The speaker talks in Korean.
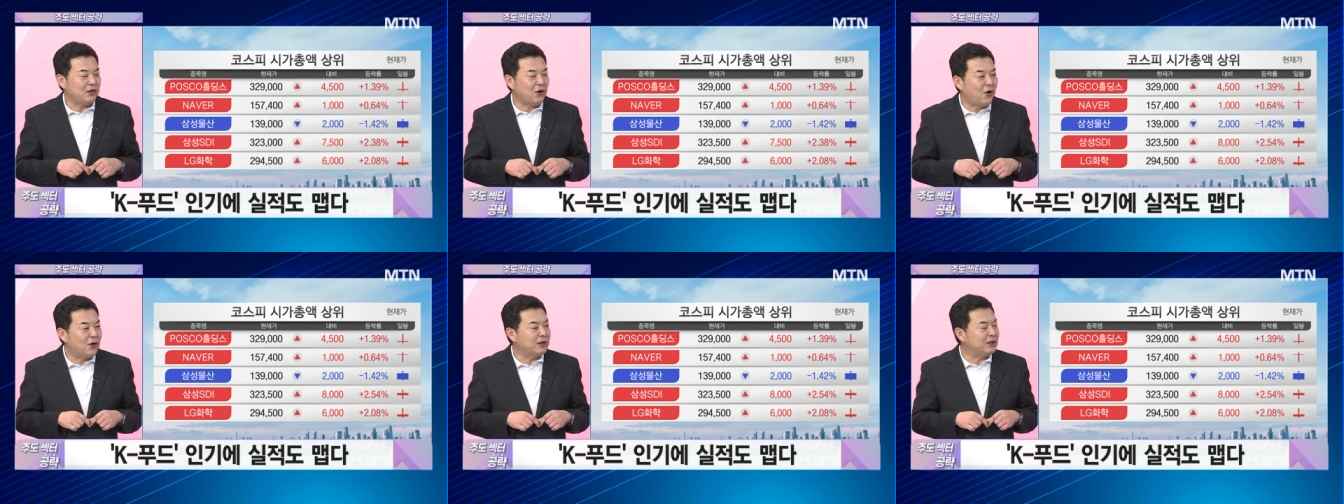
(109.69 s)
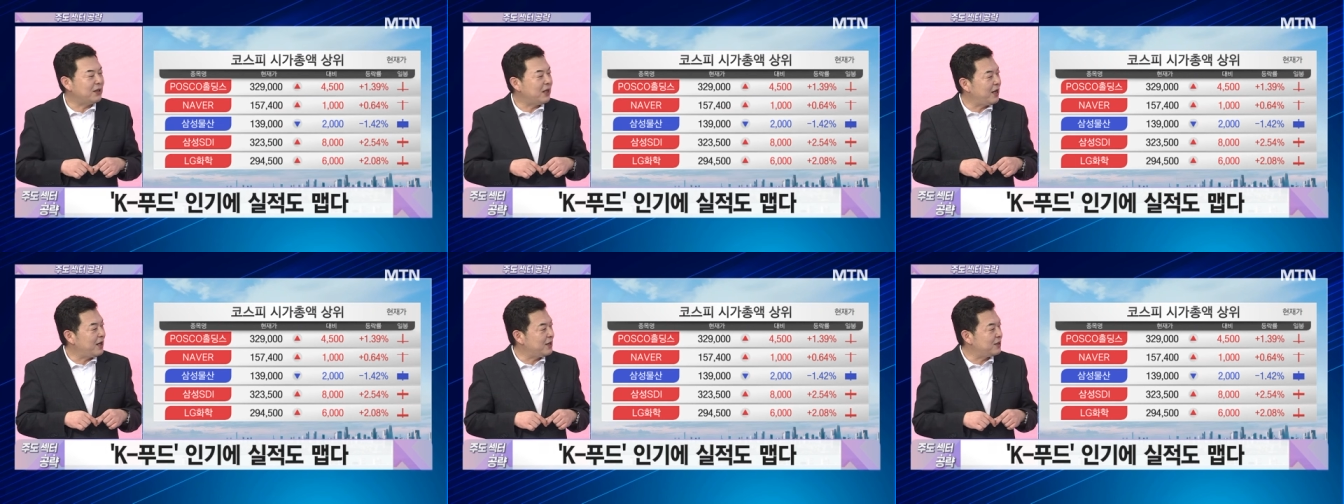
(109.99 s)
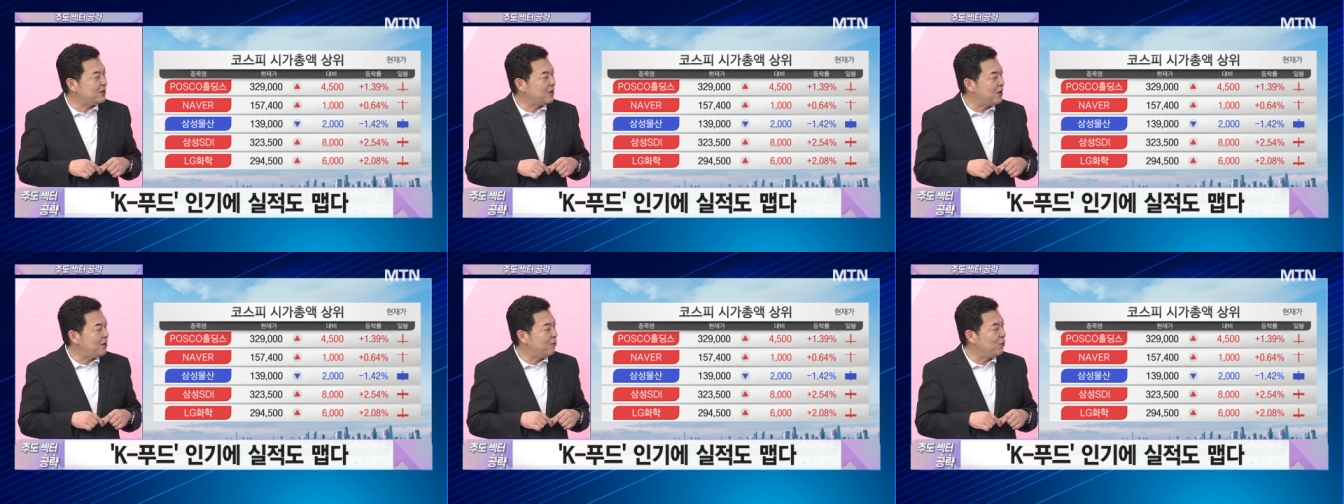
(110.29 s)

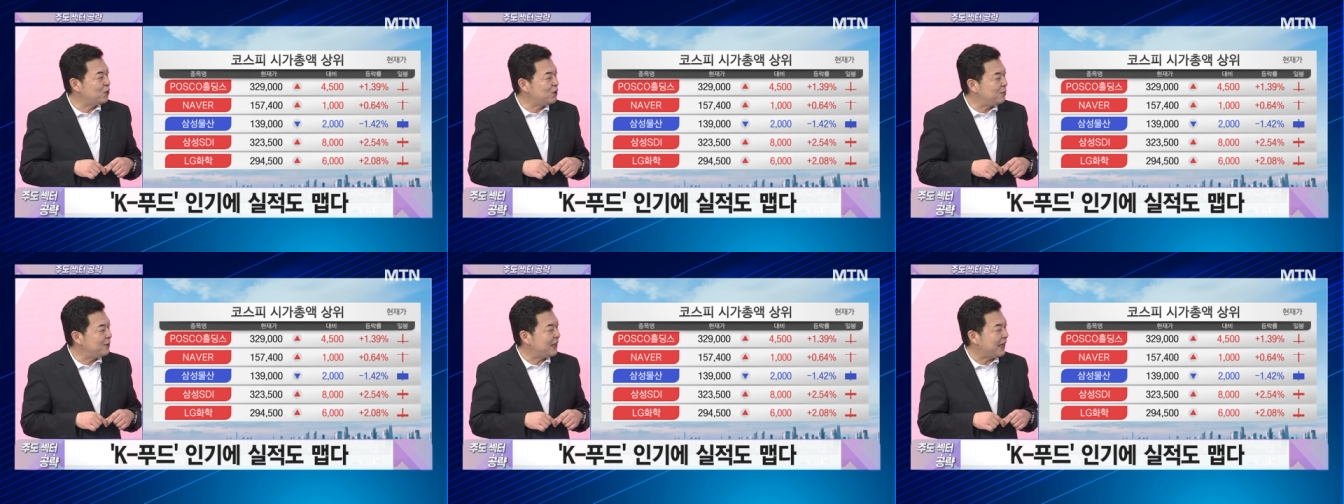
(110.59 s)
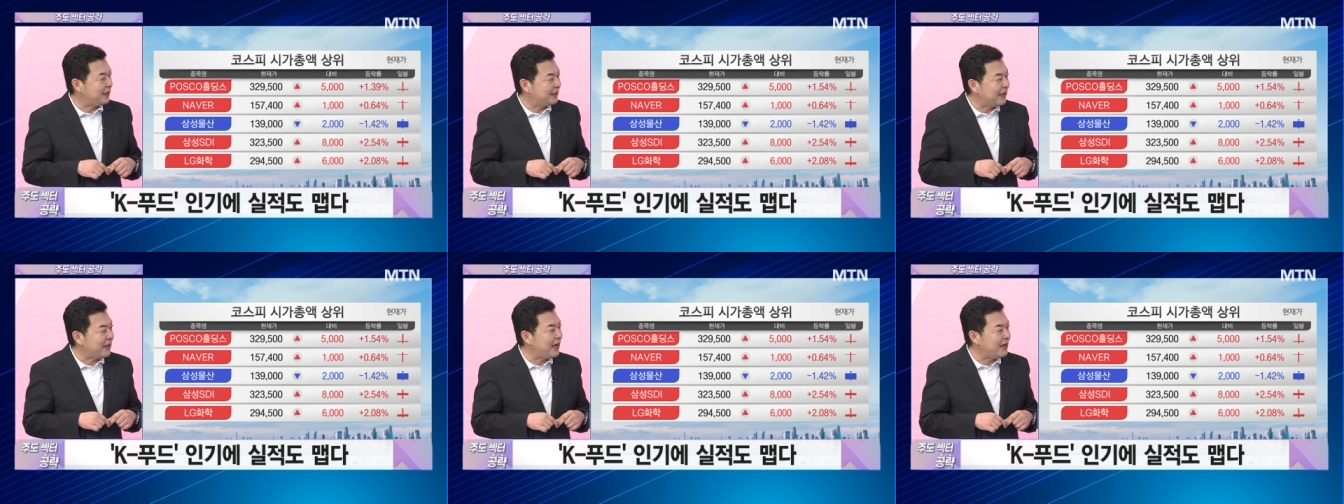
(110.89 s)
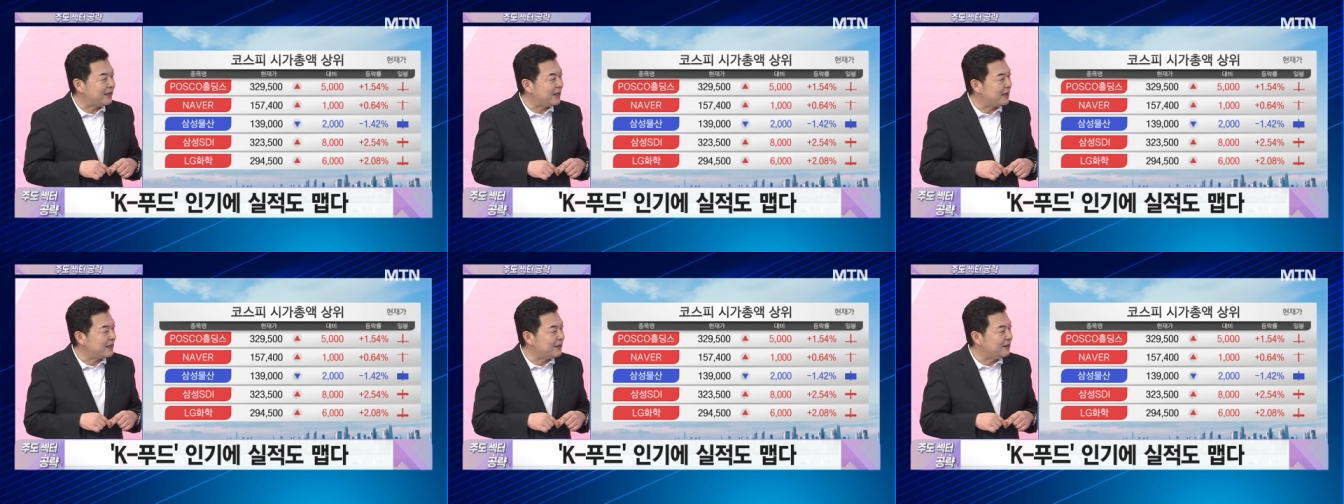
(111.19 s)
형태에서의 모습이
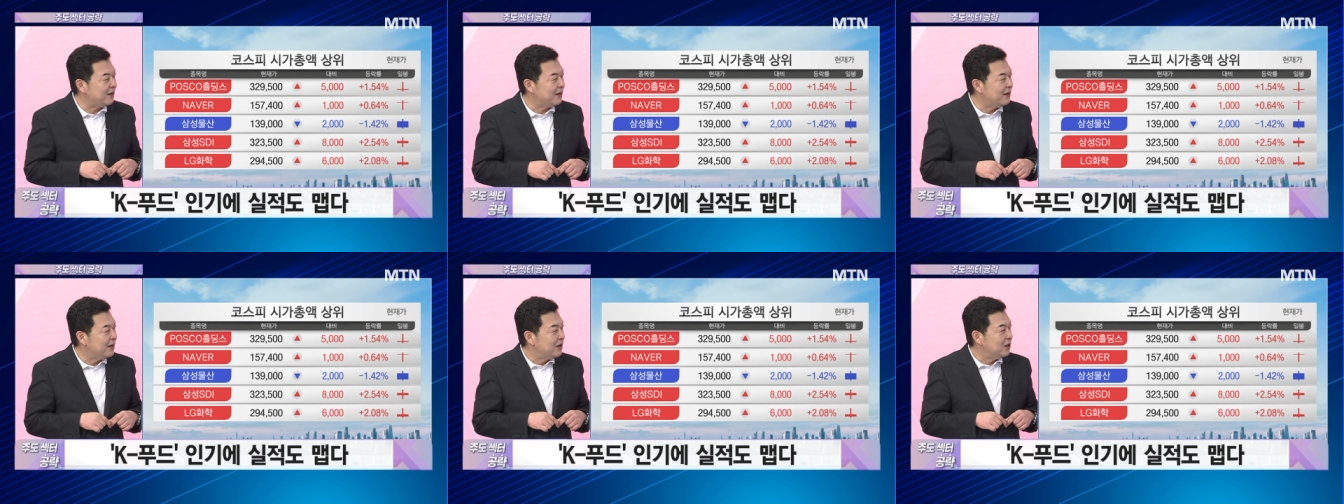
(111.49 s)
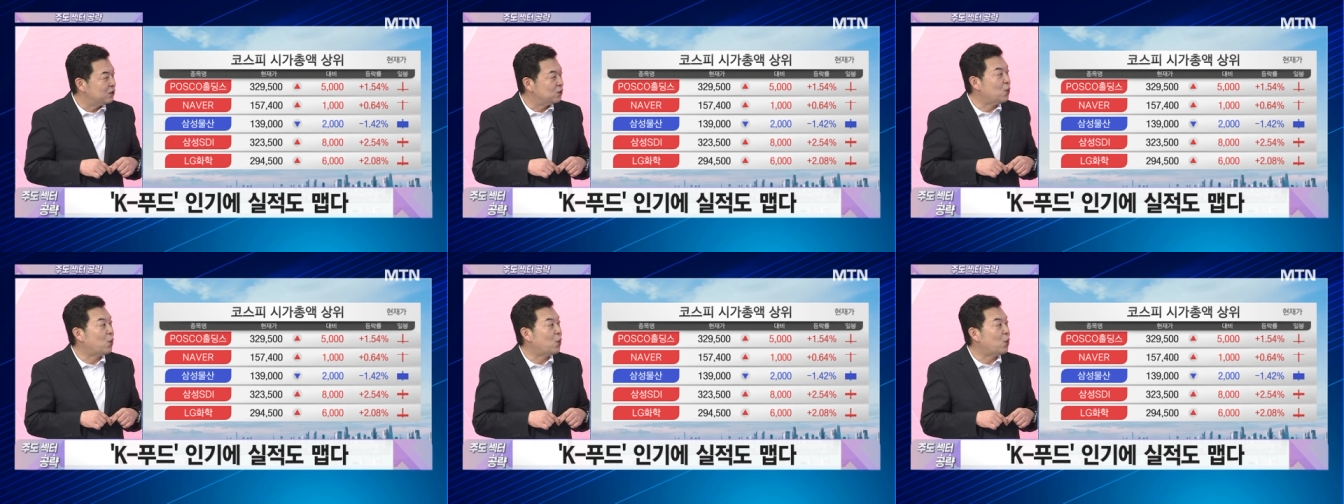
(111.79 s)
나타날 때는 음.